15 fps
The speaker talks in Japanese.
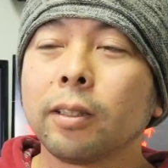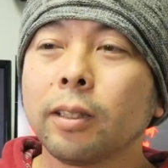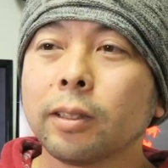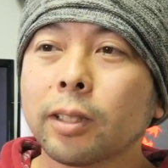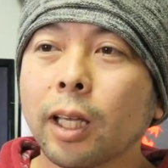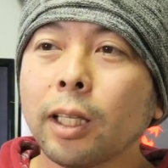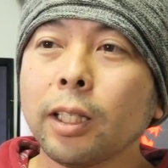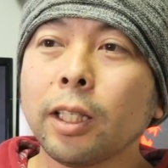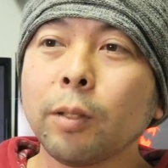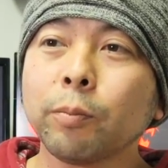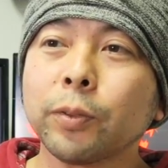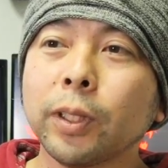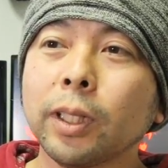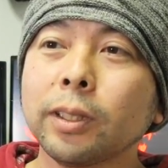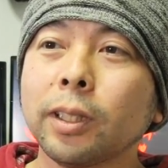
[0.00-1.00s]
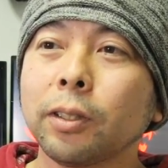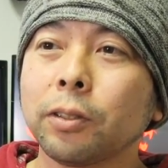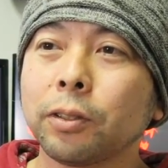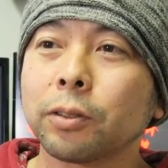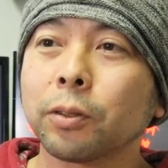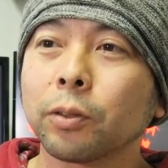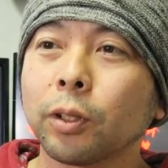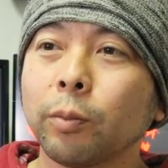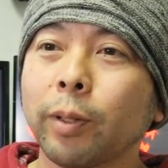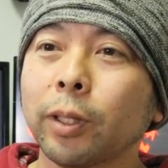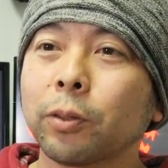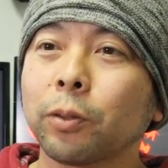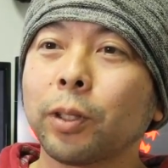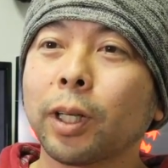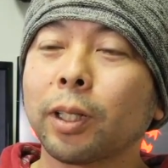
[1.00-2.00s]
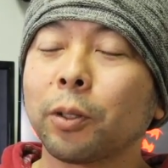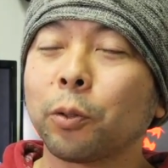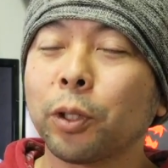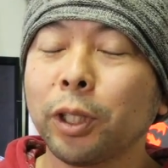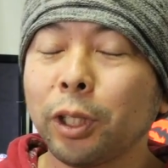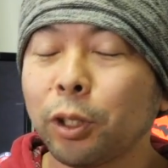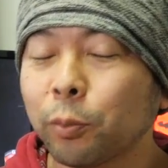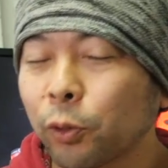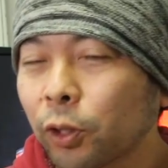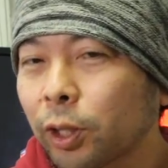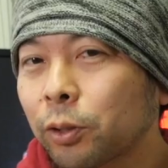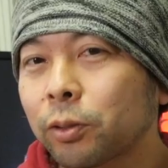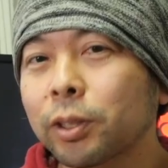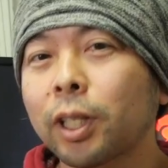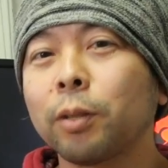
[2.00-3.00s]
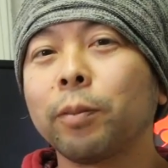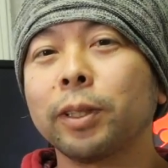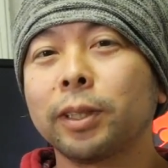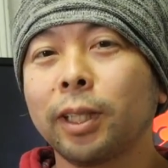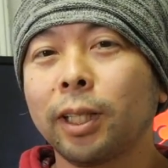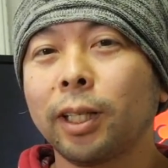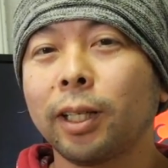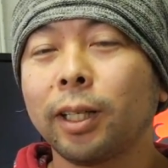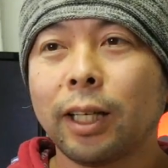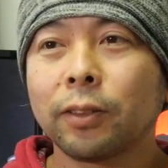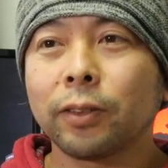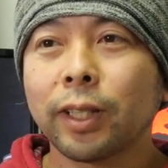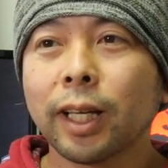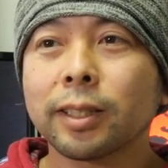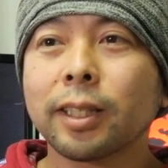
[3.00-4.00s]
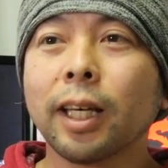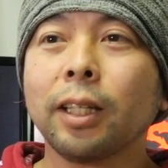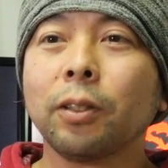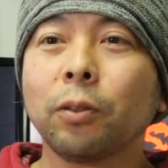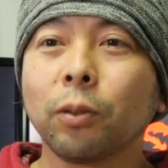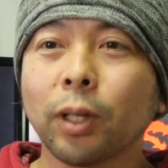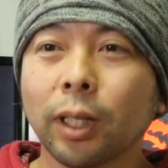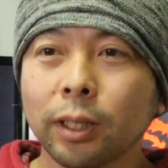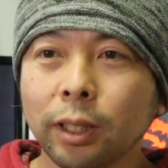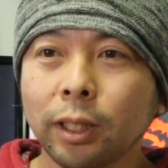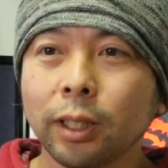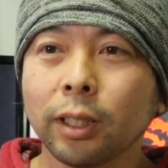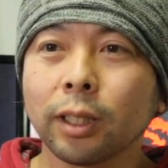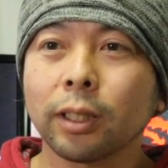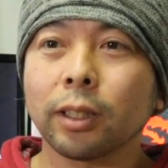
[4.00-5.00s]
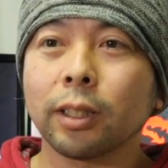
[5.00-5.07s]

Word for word: で、最近プレイしてるそのイベントの中でお気に入りのものが一つありまして、あの野菜とかに